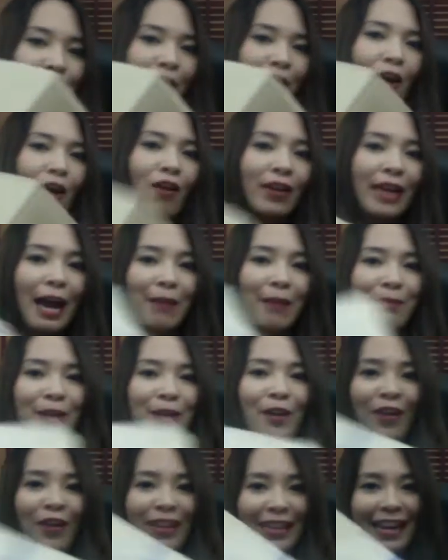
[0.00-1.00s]
องใหญ่ไป
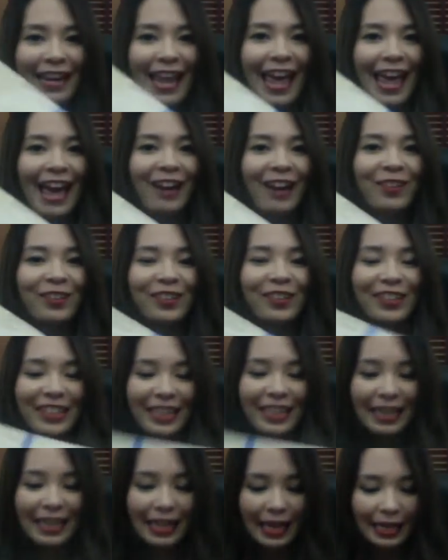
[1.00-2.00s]
หน่อยอีกแล้ว
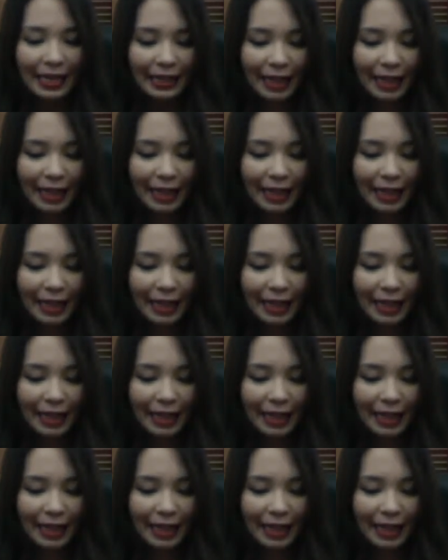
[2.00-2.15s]
แต่